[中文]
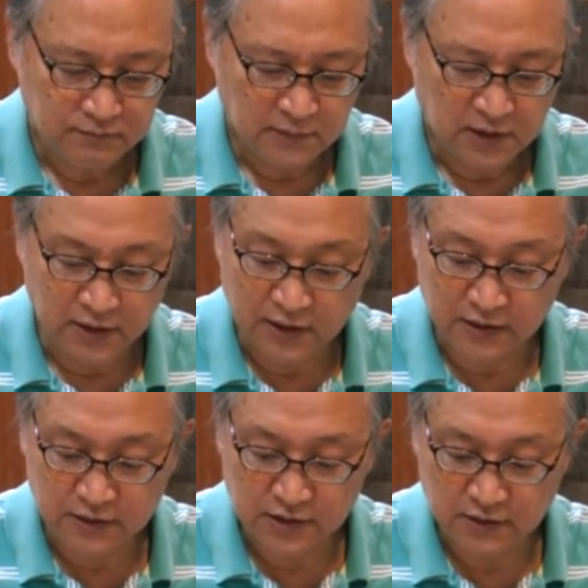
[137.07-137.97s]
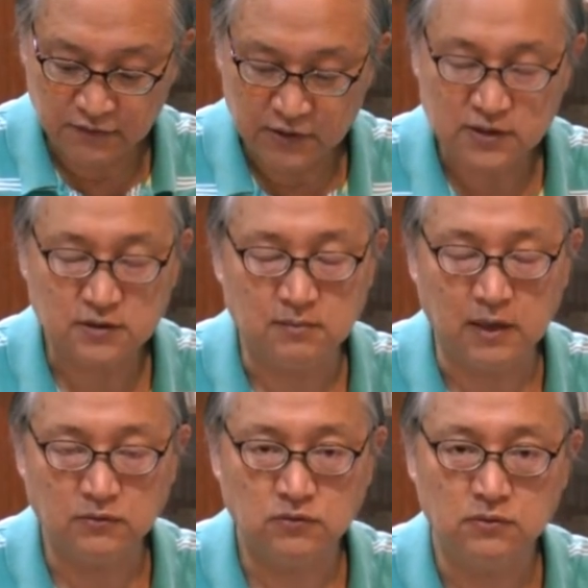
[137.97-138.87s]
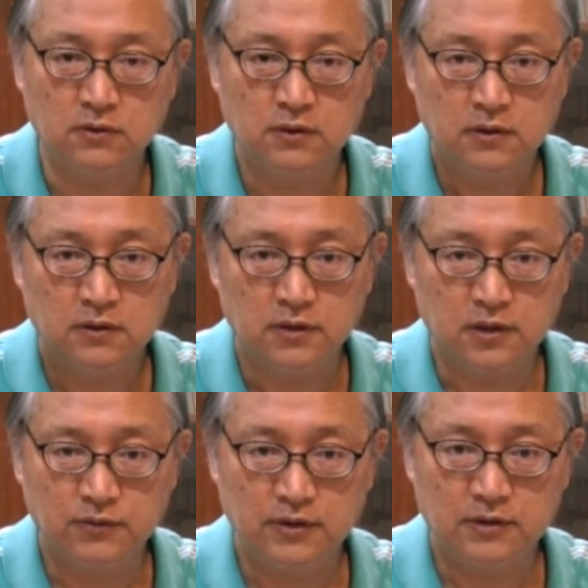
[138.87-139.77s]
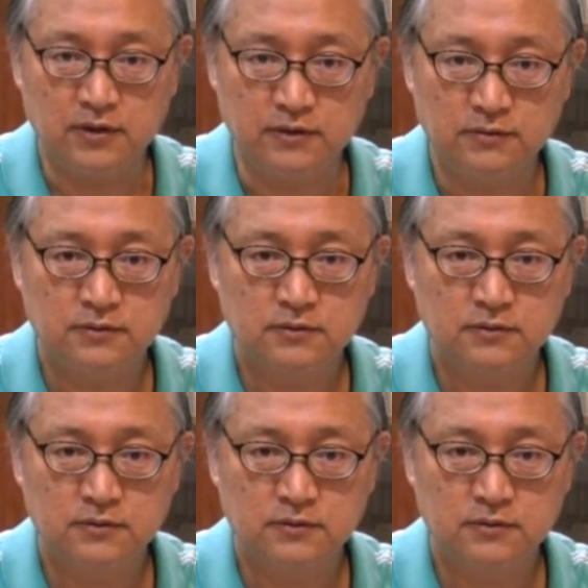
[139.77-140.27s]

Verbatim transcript: 可以看得见，非常的忙碌，利未人、